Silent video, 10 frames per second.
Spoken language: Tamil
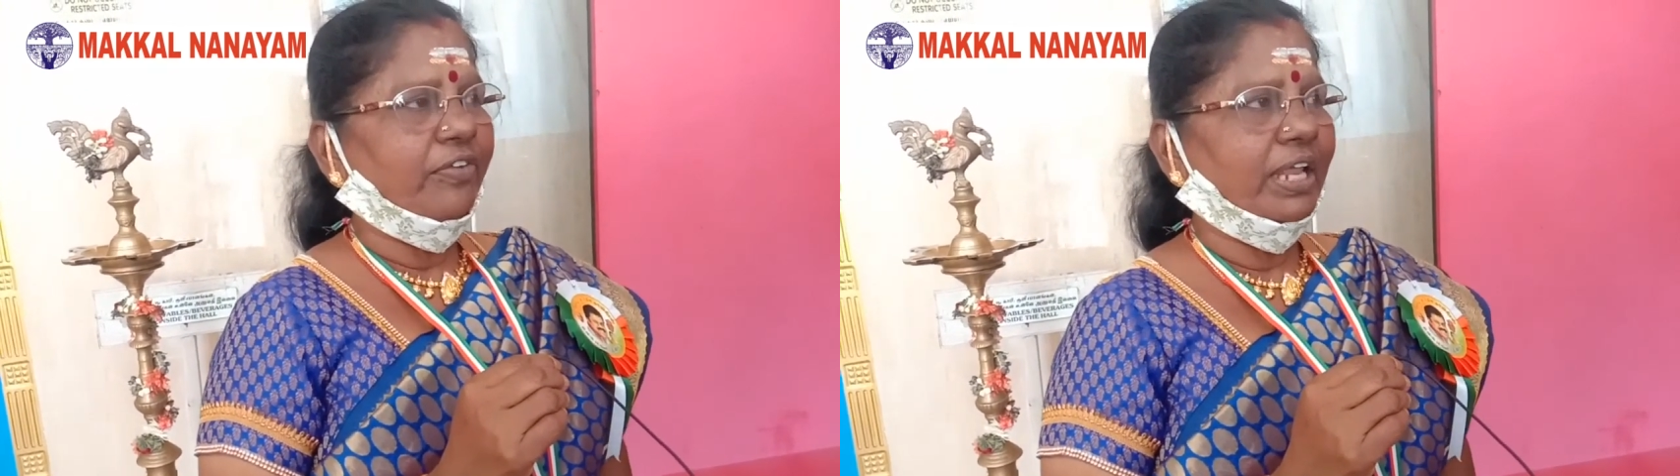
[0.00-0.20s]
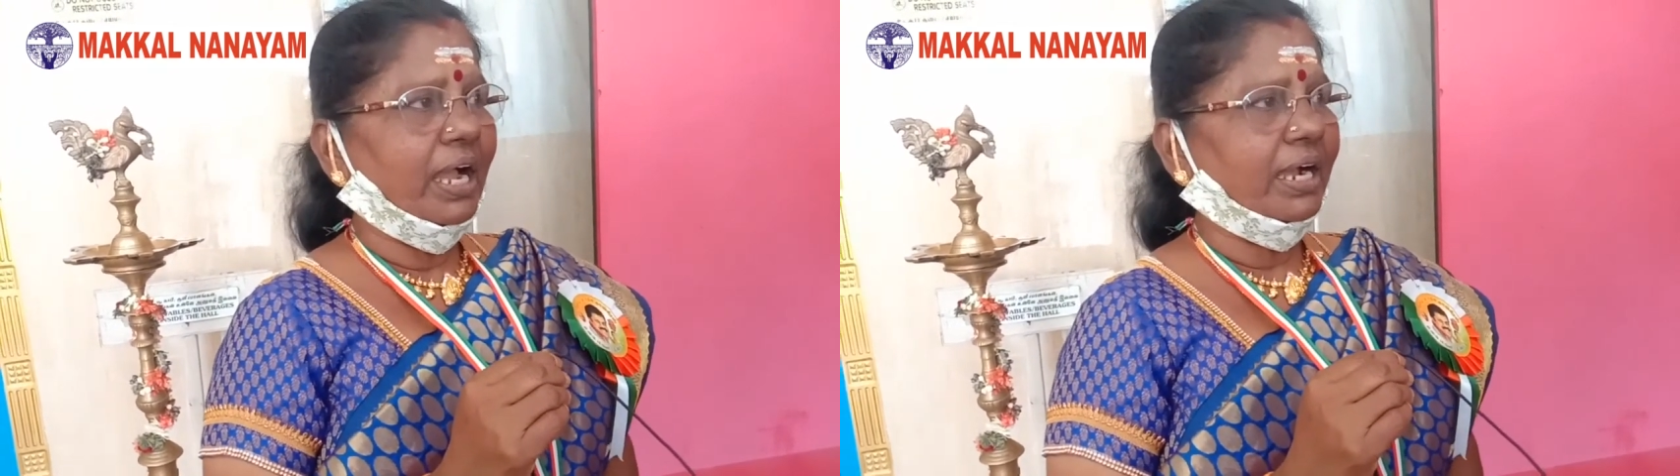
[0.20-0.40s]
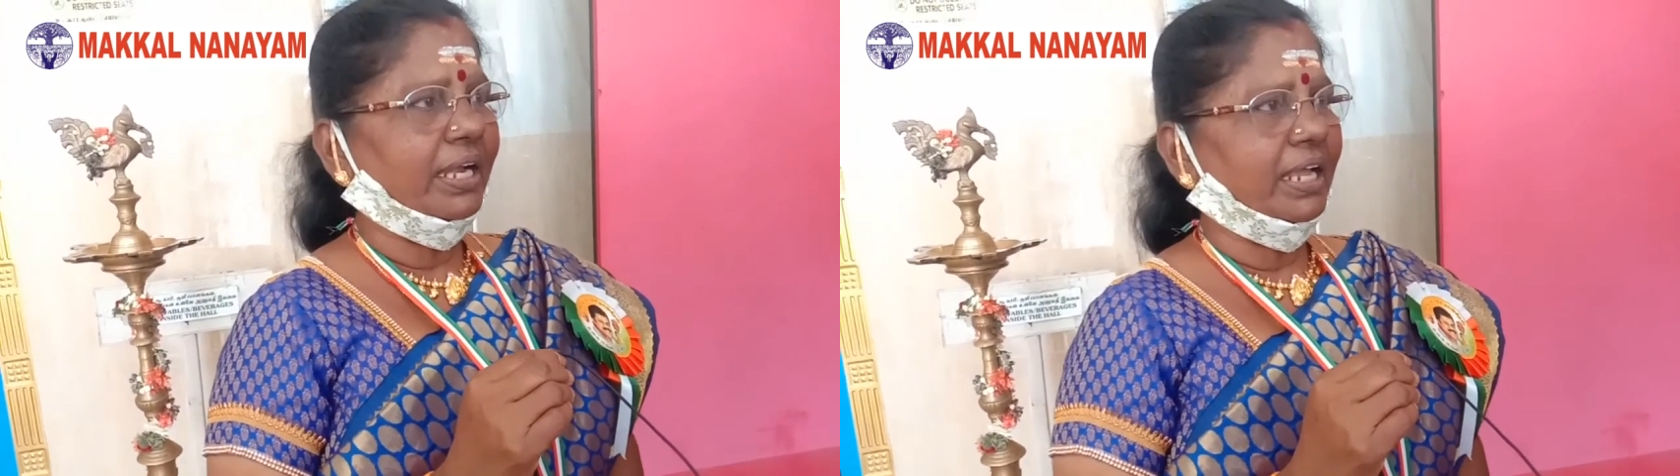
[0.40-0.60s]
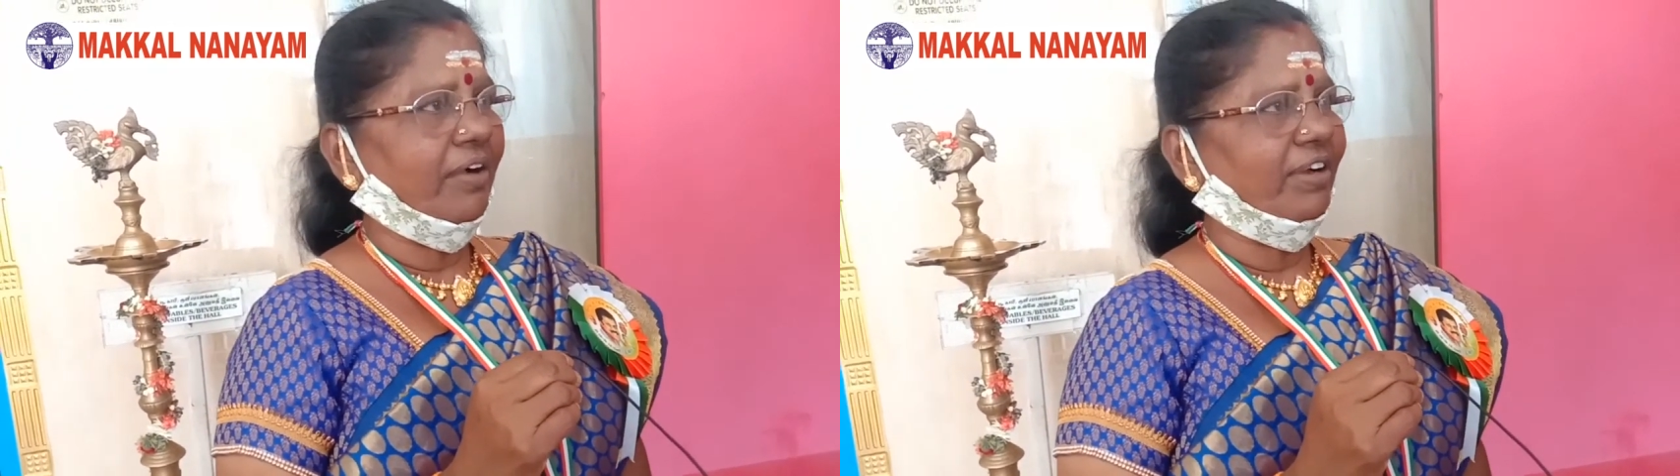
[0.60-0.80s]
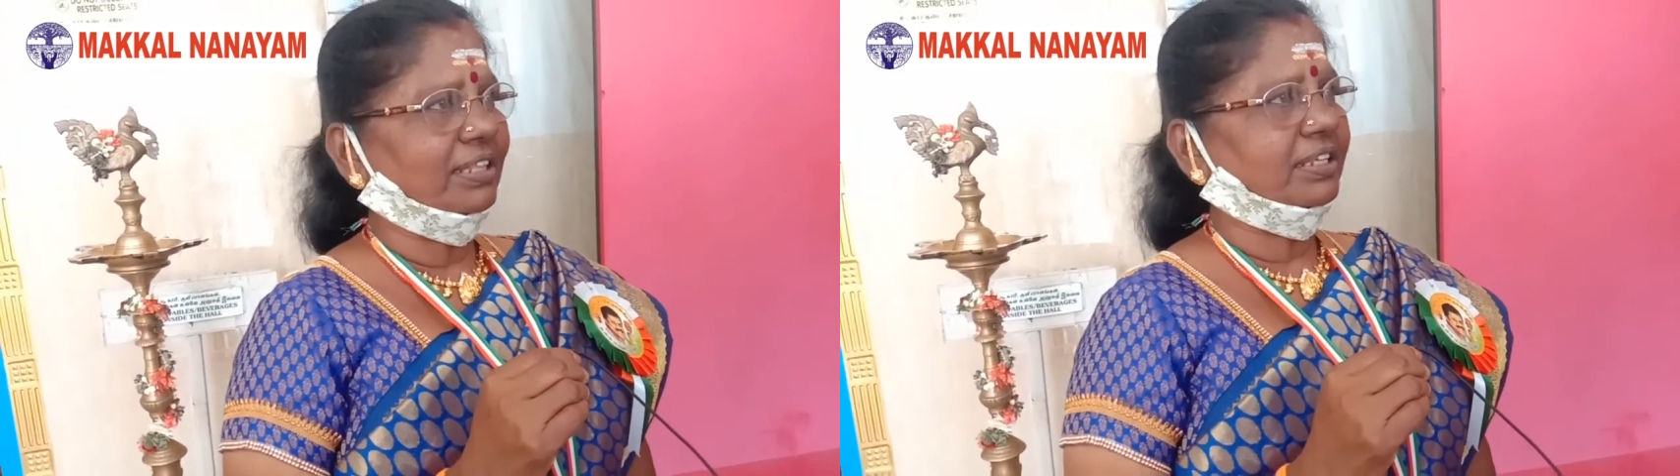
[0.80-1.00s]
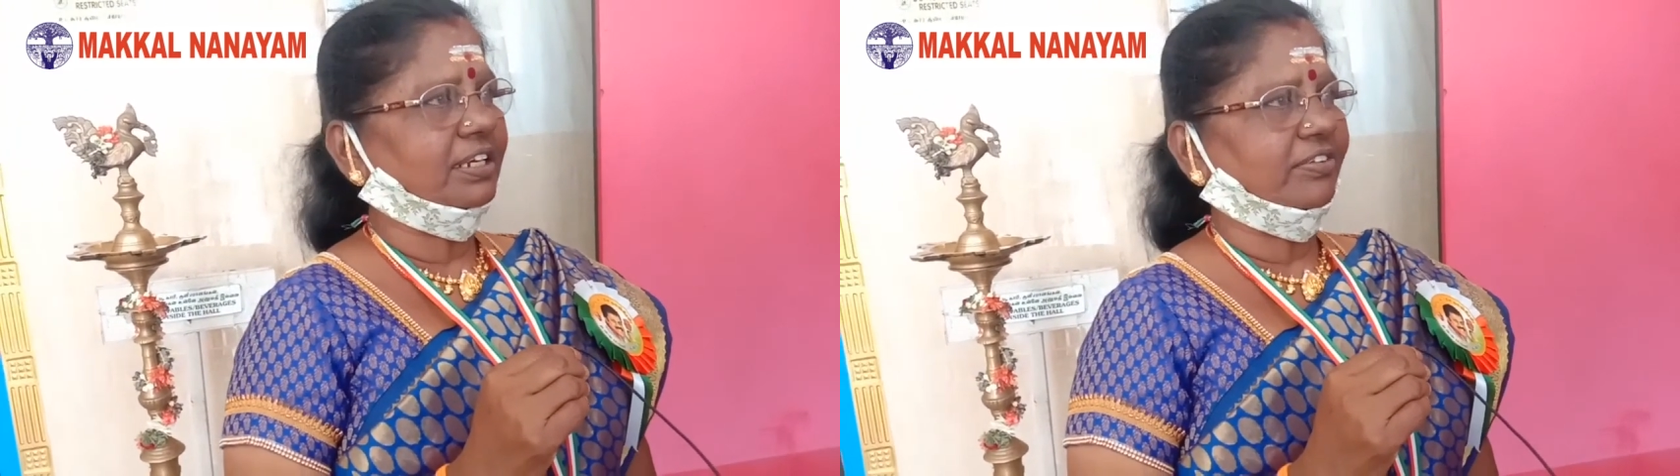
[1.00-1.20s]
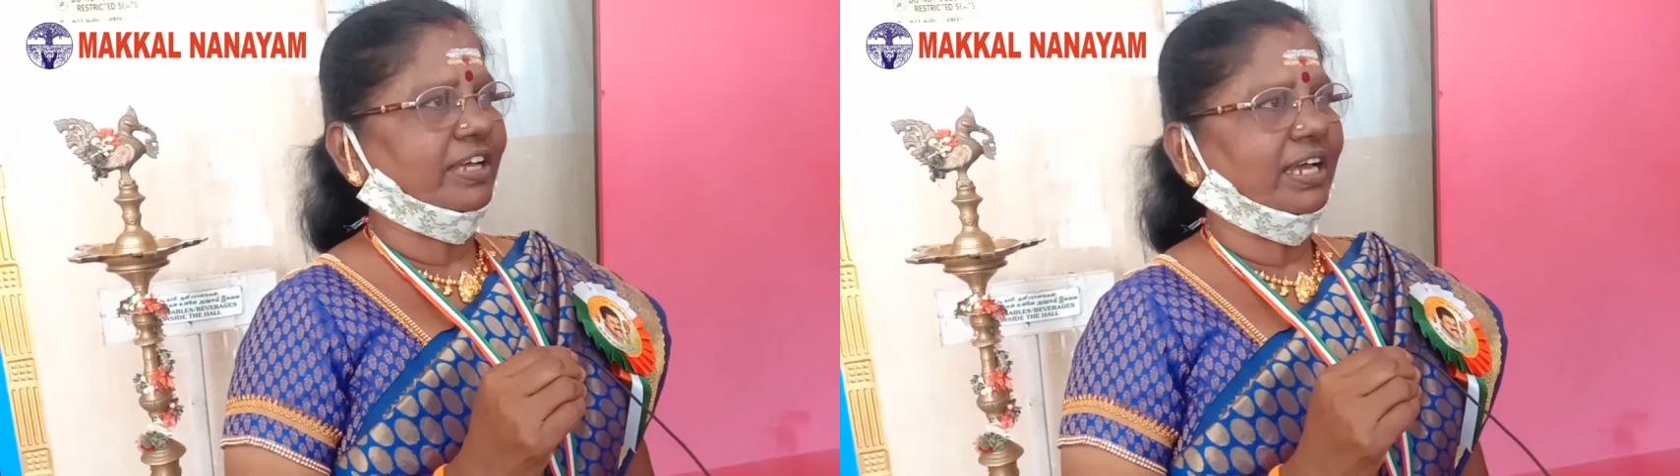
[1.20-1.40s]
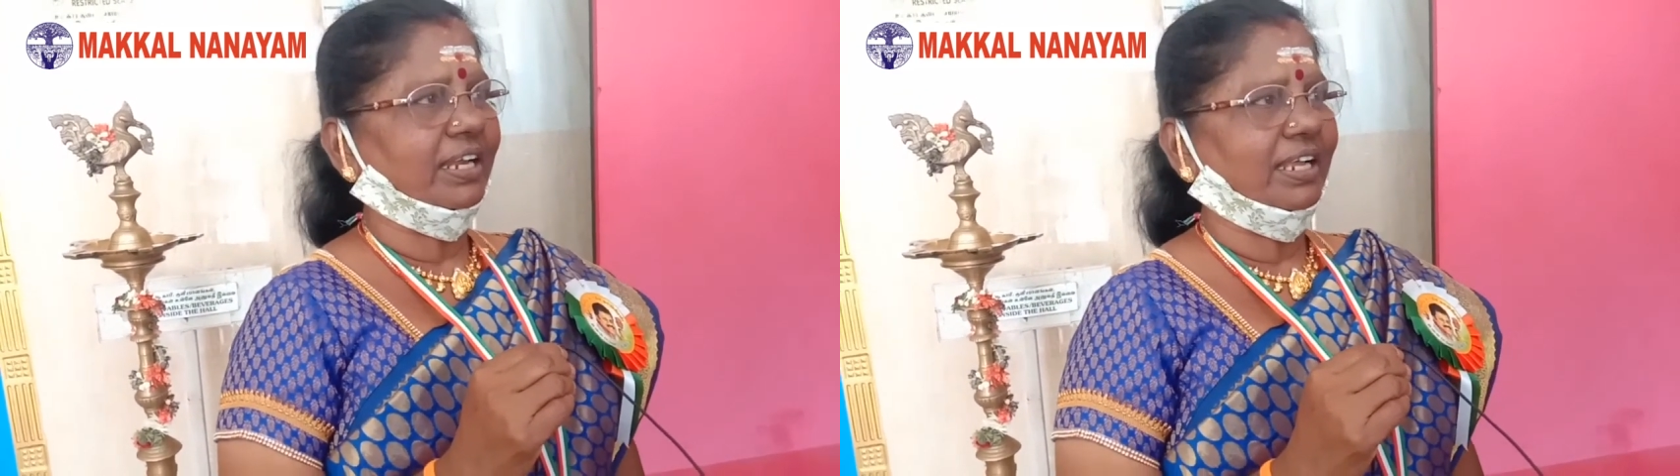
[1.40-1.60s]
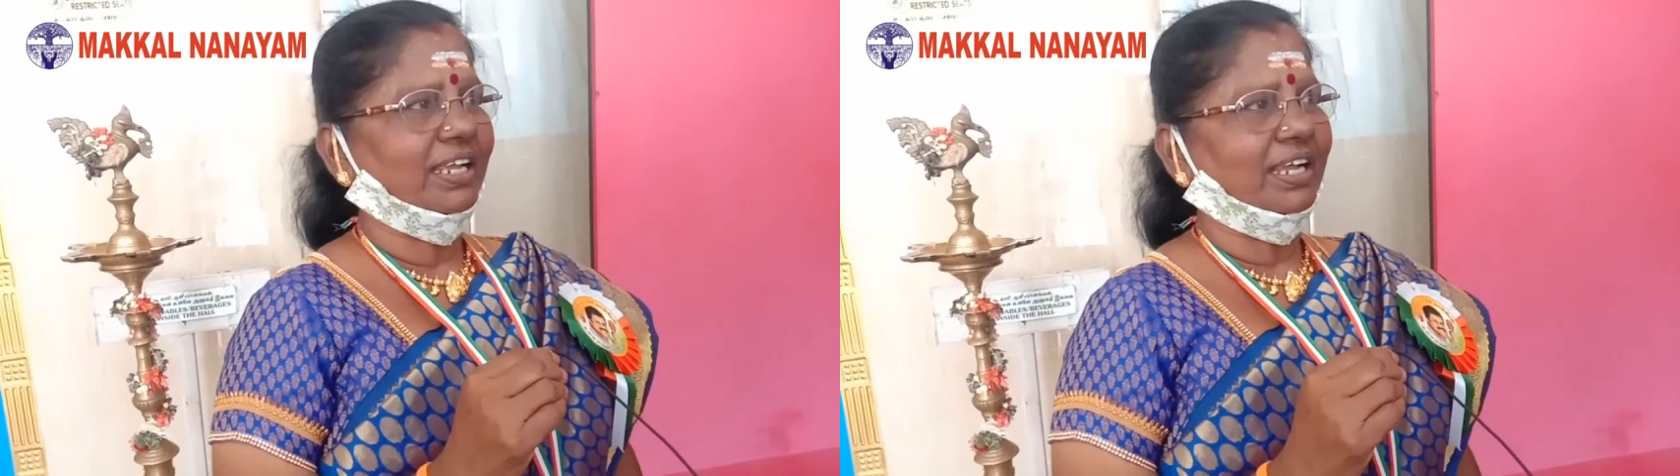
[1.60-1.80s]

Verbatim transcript: வீராங்கனையாக வளர்த்துக்கிட்டு வராரு